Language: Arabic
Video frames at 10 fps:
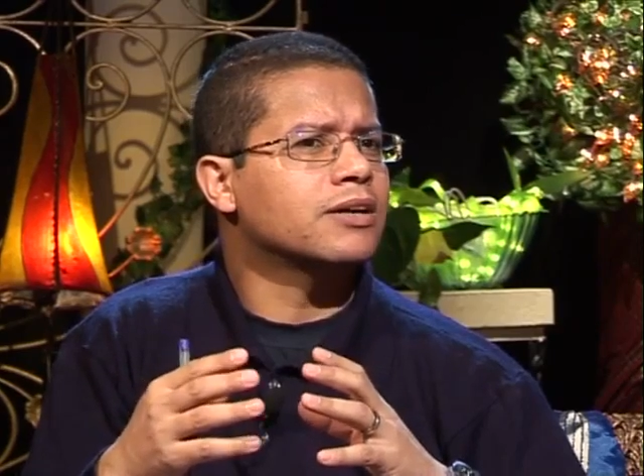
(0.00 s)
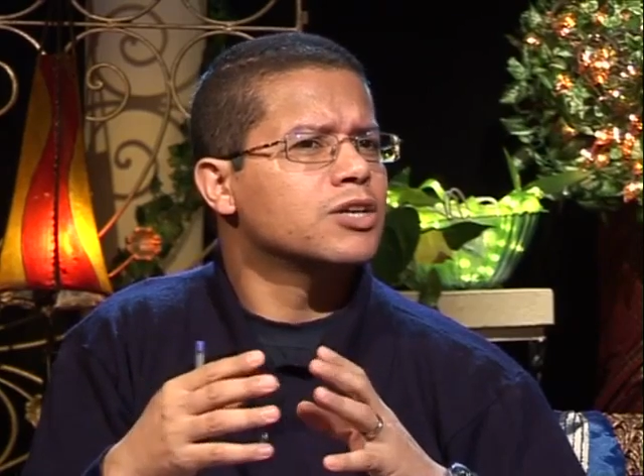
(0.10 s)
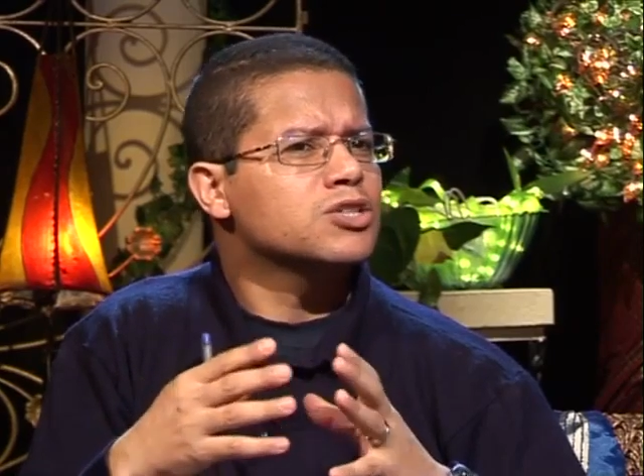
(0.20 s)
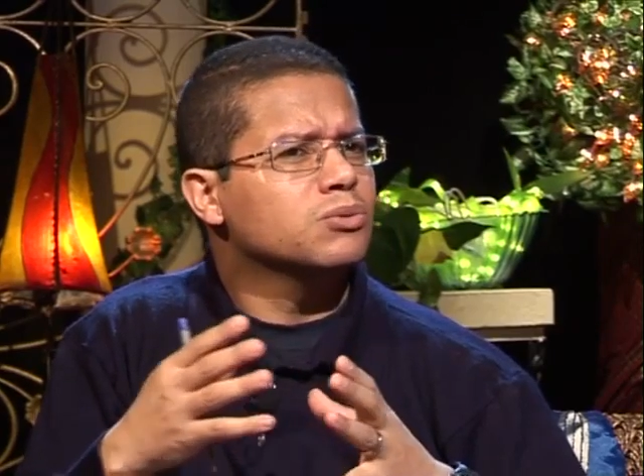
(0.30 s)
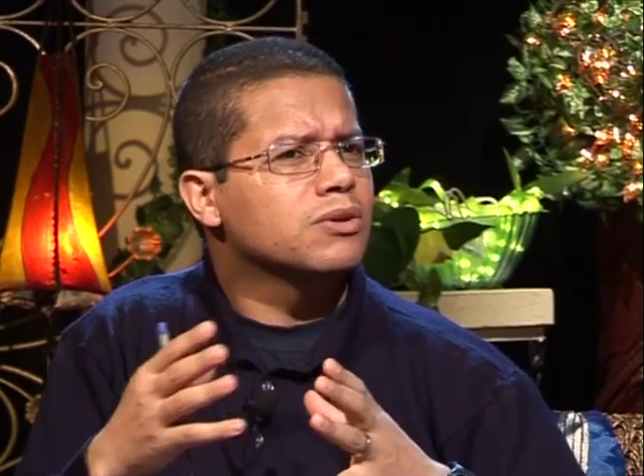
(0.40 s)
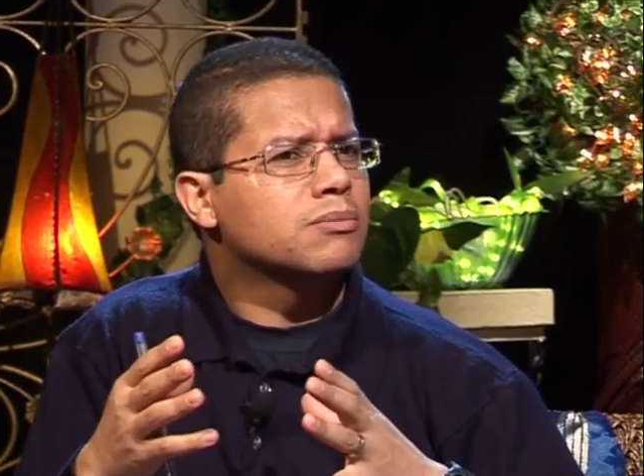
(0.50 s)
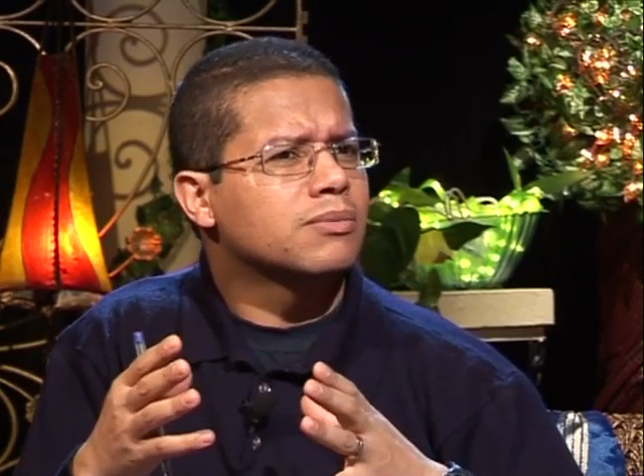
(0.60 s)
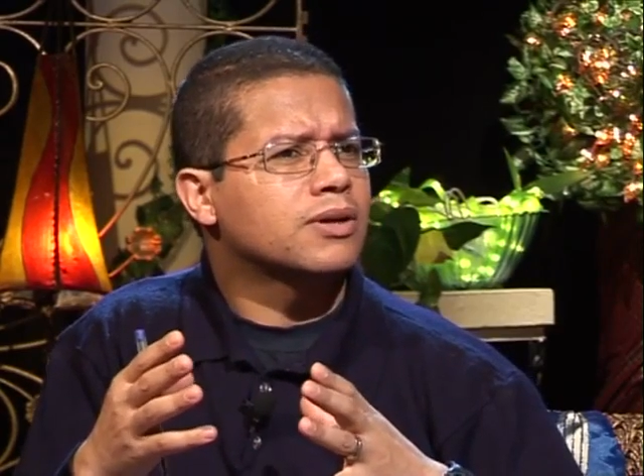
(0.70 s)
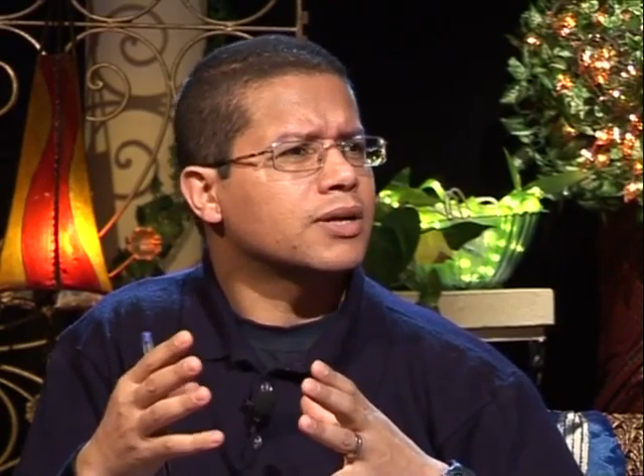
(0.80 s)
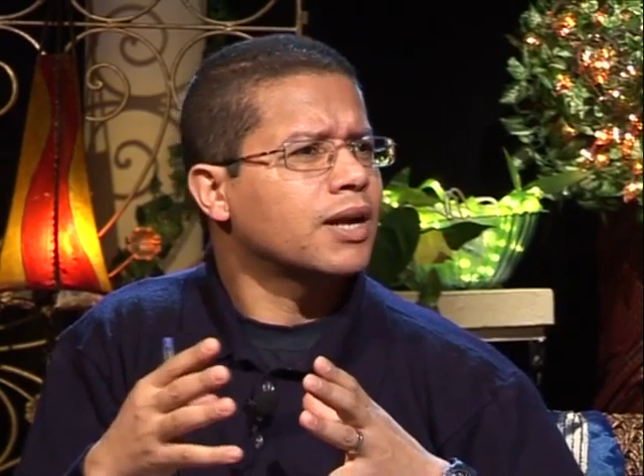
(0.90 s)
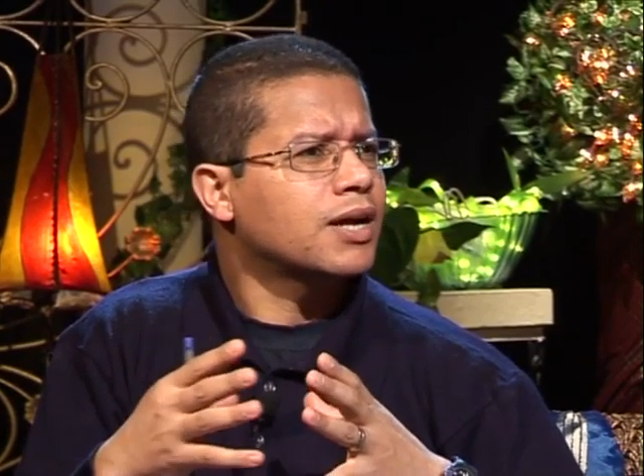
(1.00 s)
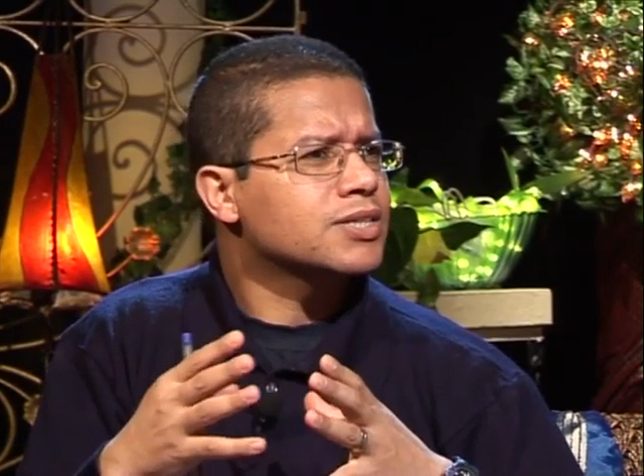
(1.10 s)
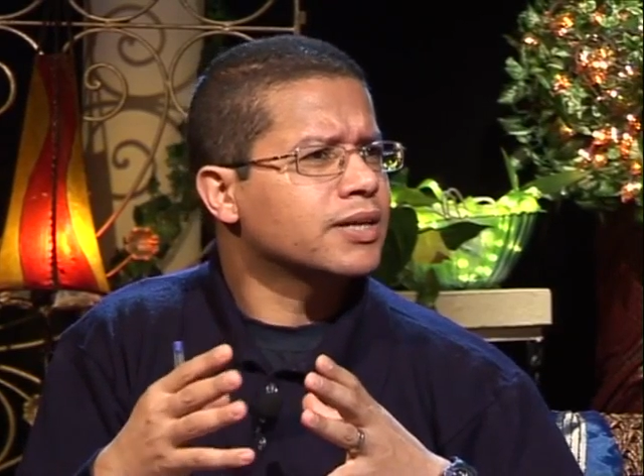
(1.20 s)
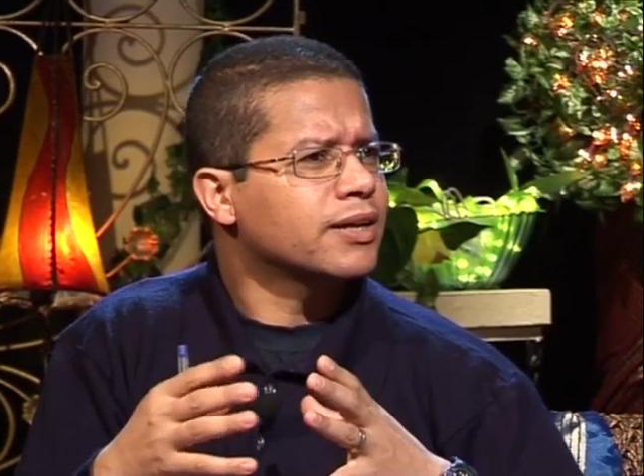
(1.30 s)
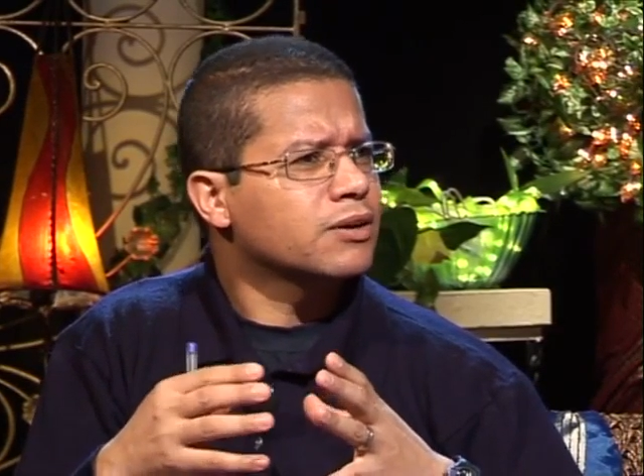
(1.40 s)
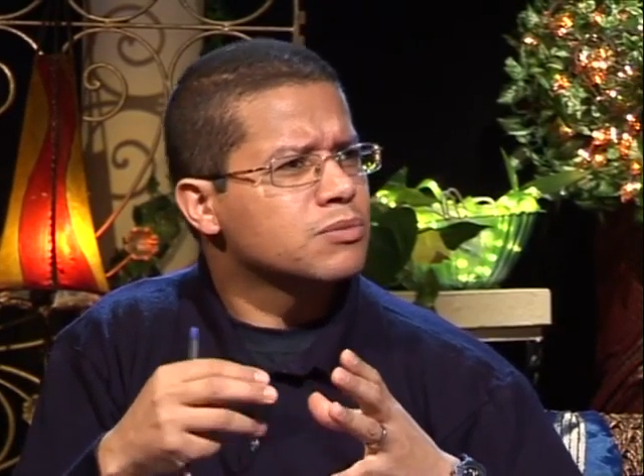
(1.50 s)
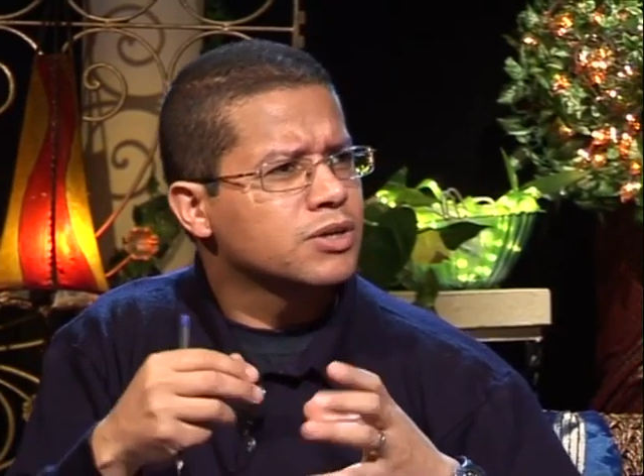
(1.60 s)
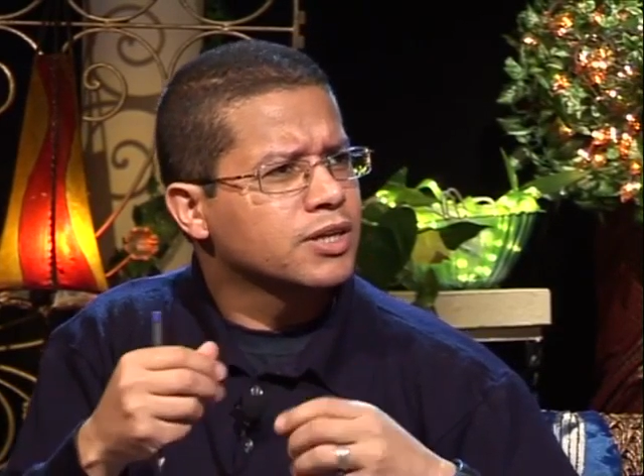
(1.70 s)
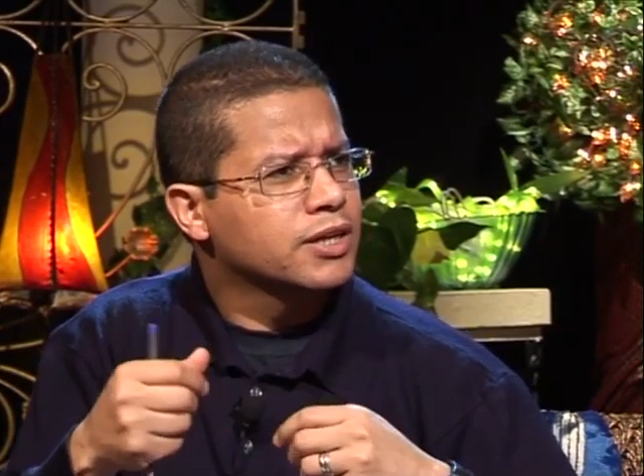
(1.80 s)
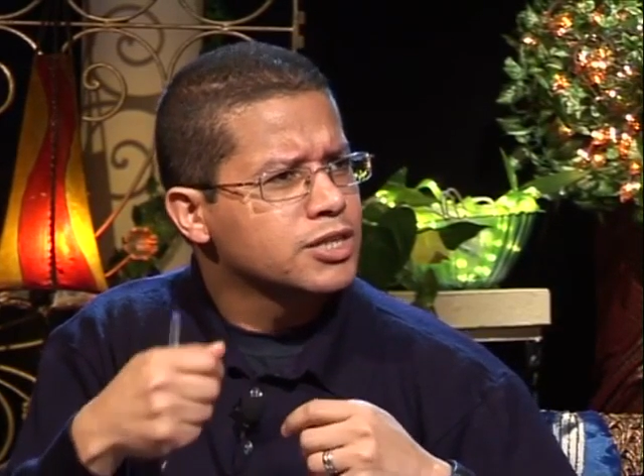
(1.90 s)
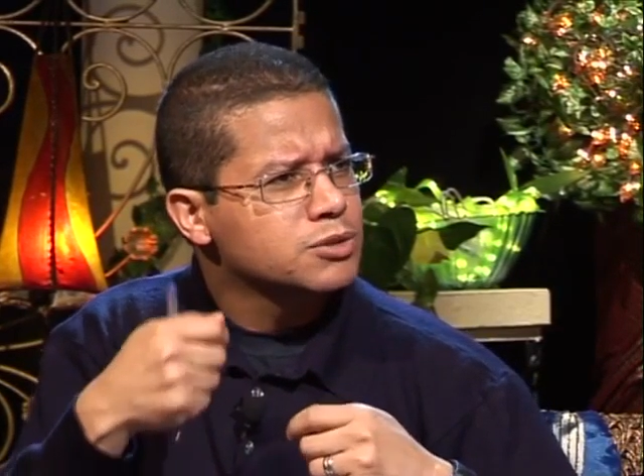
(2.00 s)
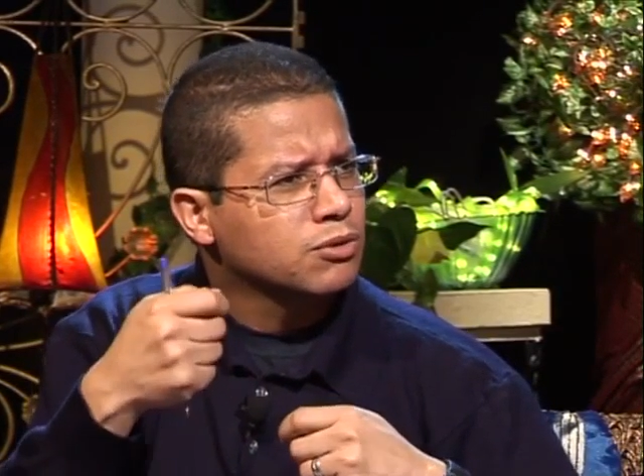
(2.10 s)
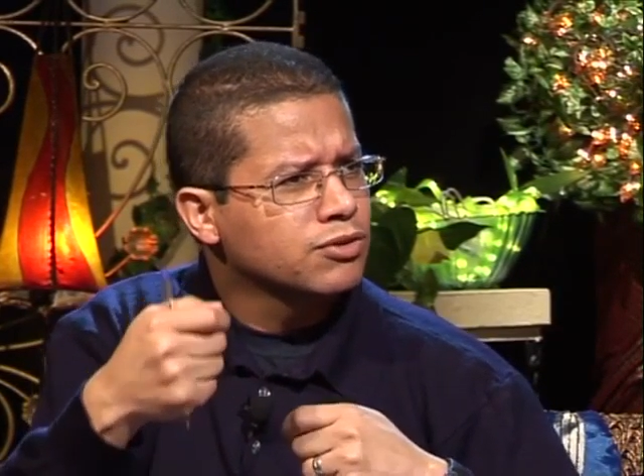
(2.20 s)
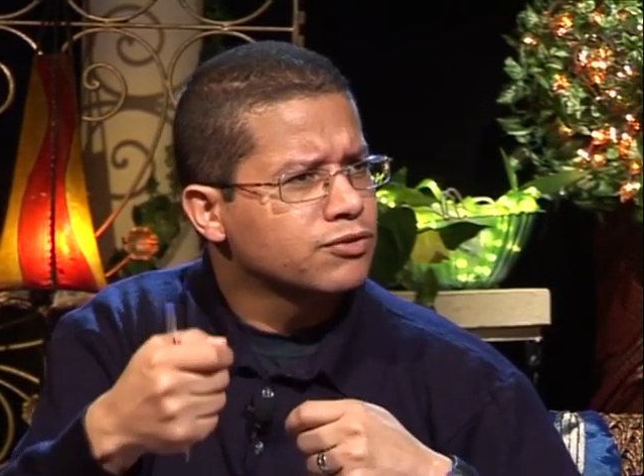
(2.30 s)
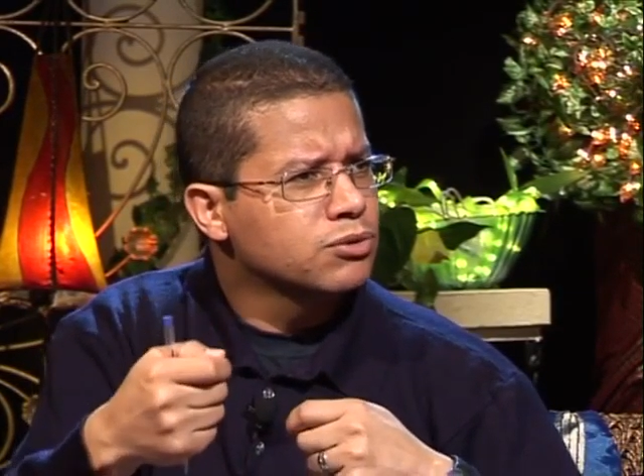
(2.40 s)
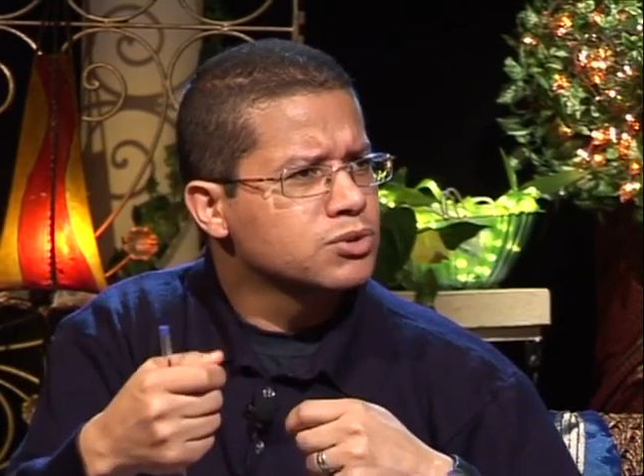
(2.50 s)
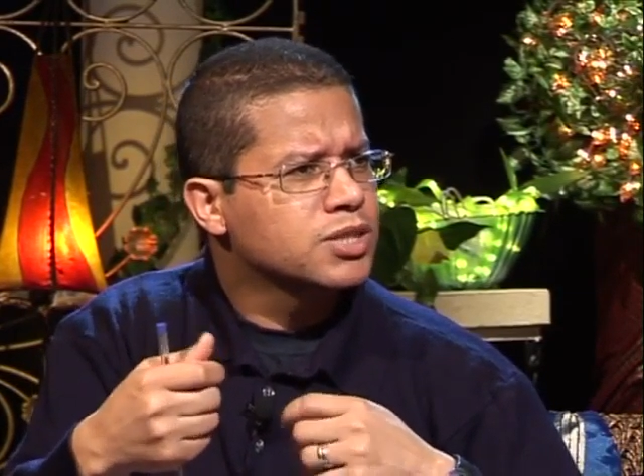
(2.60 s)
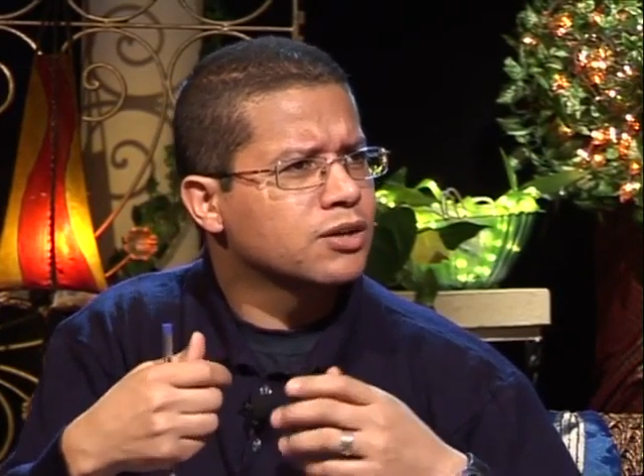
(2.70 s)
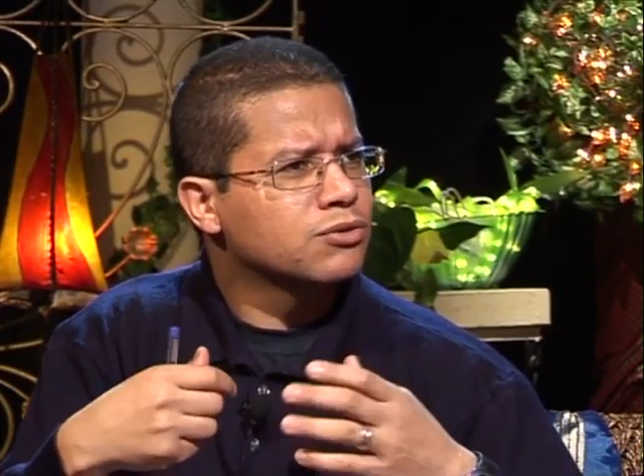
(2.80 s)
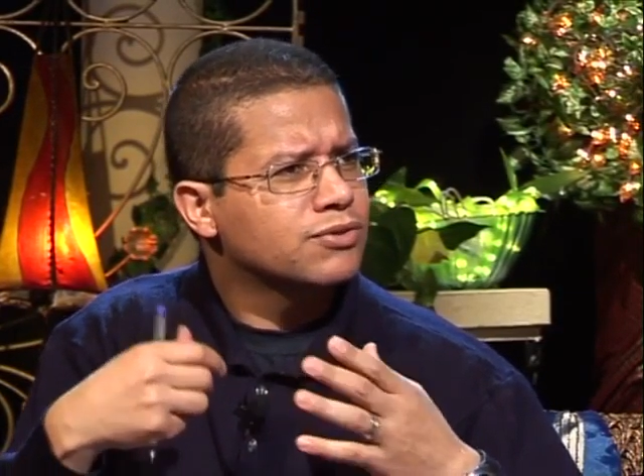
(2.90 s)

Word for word: شنو هو ضم العشرين اللي يجمعوا في الفلوس كانوا في